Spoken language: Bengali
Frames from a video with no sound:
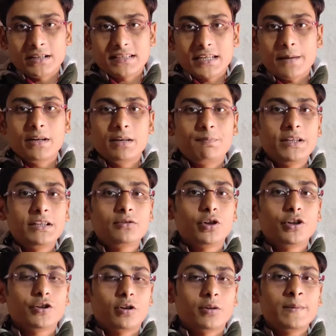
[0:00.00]
স্ট্র্যাবেল পিন
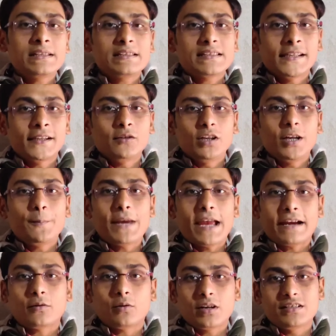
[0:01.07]
তৈরি করবেন সেইগুলিকে
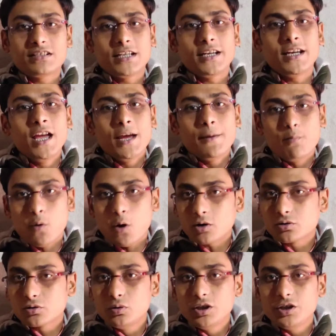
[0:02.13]
প্যাক করার যে
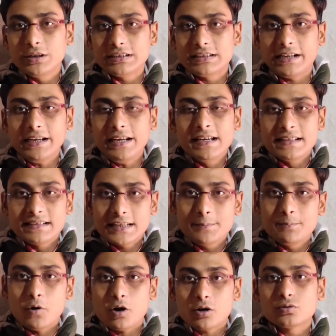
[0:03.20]
বক্সগুলি হয়ে থাকে
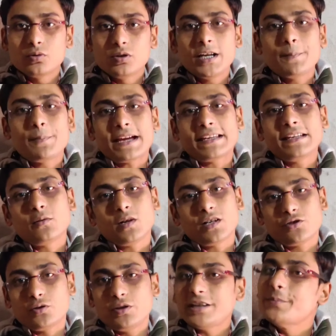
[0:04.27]
সেই বক্সগুলিকে প্যাকিং
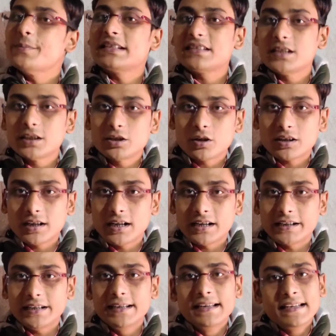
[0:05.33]
করার জন্য একটি মেশিনের দরকার
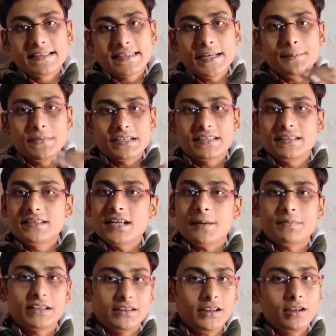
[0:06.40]
লাগে সেই মেশিনটি
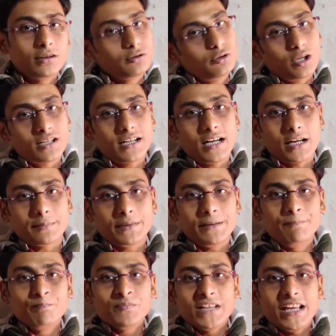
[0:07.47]
আপনাদের দরকার লাগবে
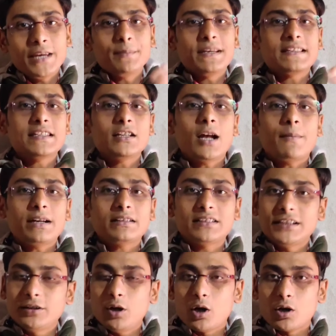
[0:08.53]
এই মেশিন আবার
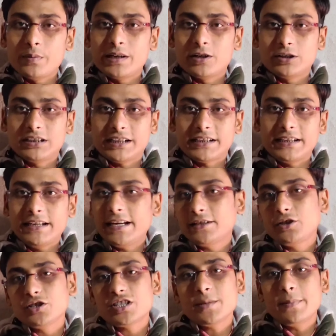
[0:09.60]
তিন রকমের হয়ে থাকে
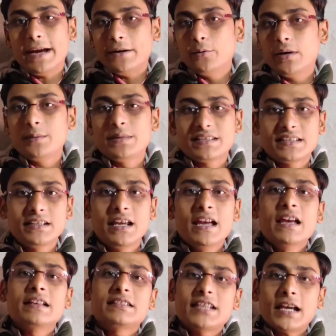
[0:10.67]
একটি হচ্ছে ম্যানুয়াল মেশিন
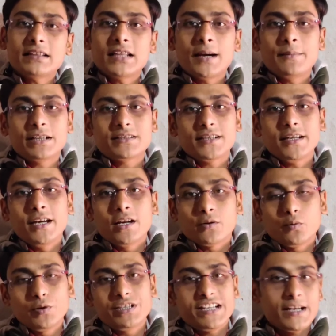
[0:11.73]
যার দাম আছে
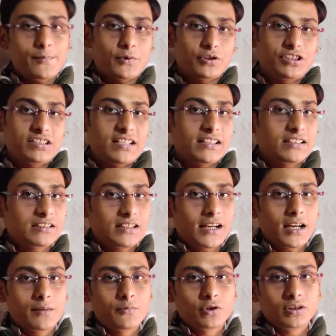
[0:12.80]
কুড়ি থেকে পঁচিশ হাজার
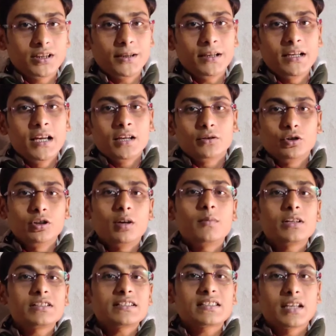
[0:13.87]
টাকার মধ্যে দুই
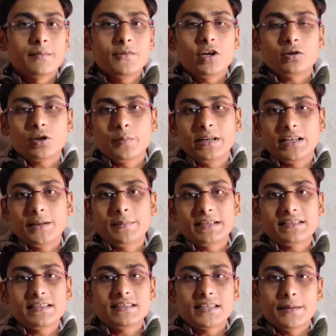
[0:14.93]
নম্বর হচ্ছে সেমি অটোমেটিক
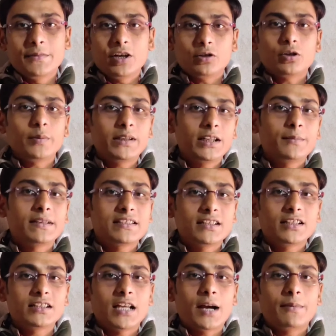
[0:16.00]
মেশিন সেমি অটোমেটিক
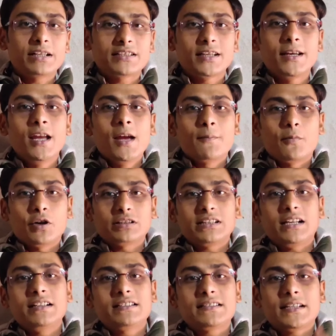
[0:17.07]
মেশিনের দাম আছে
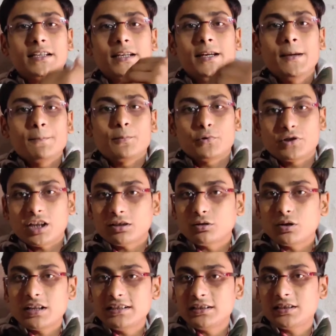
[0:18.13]
পঁয়তাল্লিশ থেকে
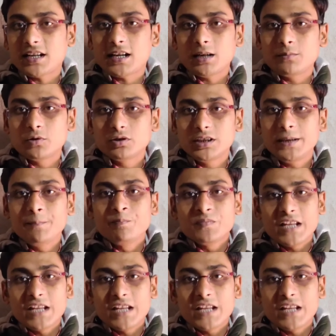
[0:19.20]
পঁচাত্তর হাজার টাকার মধ্যে